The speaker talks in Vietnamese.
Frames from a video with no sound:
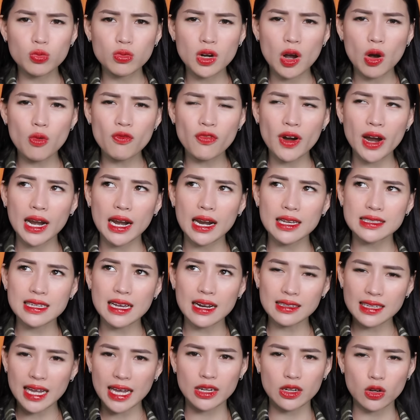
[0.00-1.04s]
chung không phải là
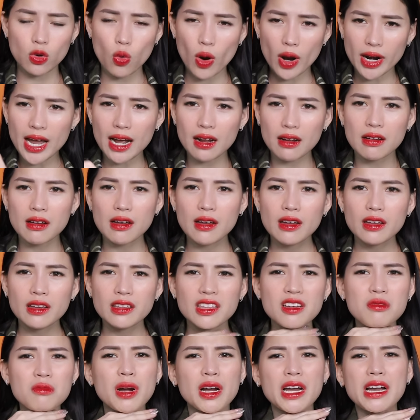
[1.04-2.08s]
dạng thạch quá đặc,
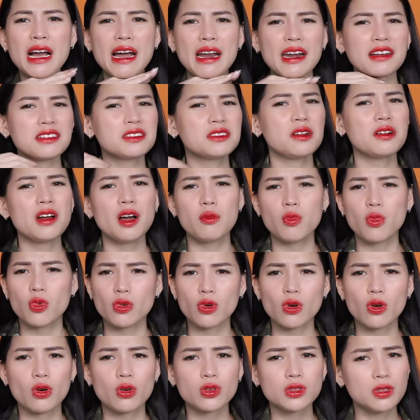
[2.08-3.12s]
nhưng mà cái khả năng dưỡng ẩm của
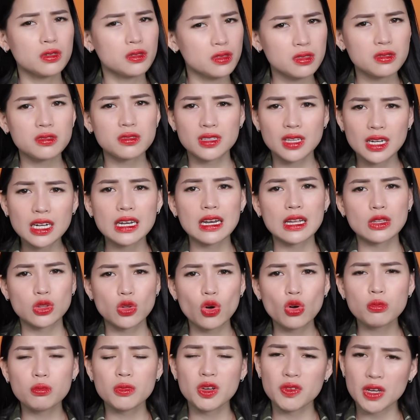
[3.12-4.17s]
nó thực sự rất là
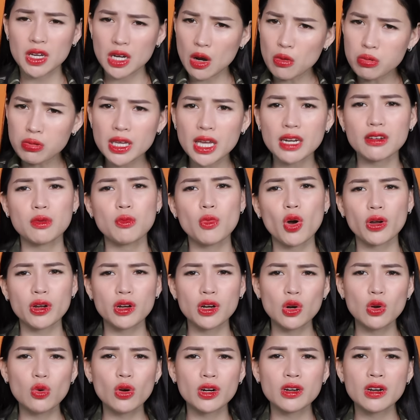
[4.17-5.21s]
tốt, mình phải công nhận với mọi
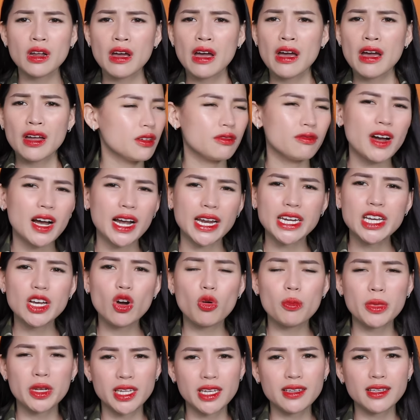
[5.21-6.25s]
người luôn. Và cái
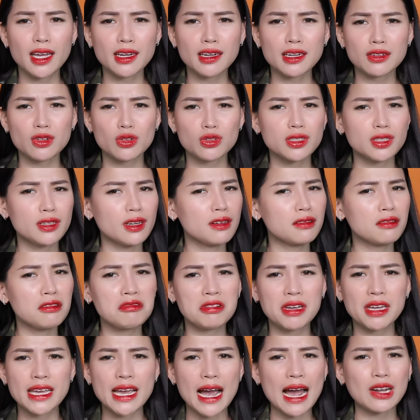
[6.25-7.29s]
điều mình thích nhất ấy, đó chính là
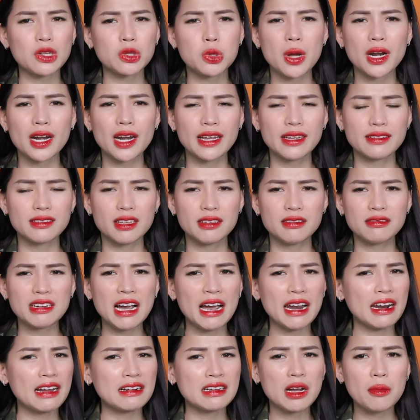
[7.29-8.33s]
cực kỳ an toàn, lành tính,
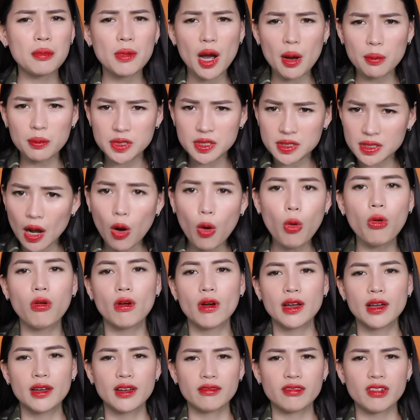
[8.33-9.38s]
khả năng cấp ẩm
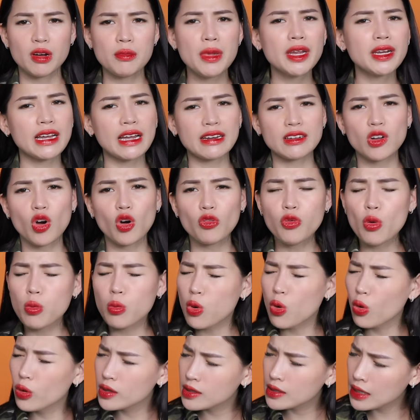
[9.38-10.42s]
sâu, và bên cạnh đó phục
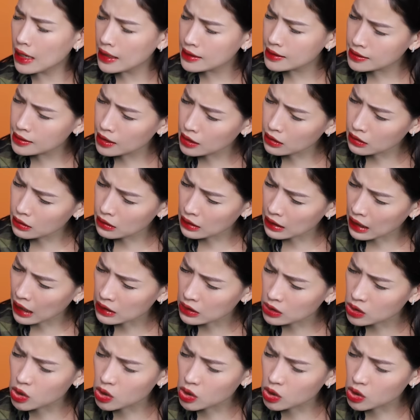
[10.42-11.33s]
hồi da rất là